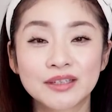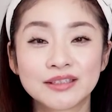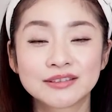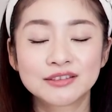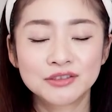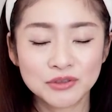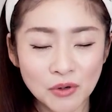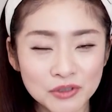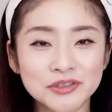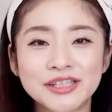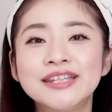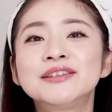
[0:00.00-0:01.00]
すご
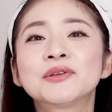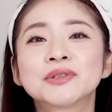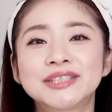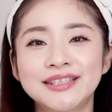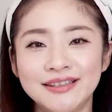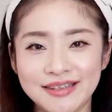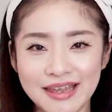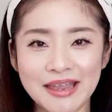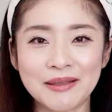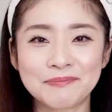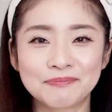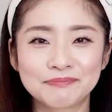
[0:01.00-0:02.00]
く凛としてて、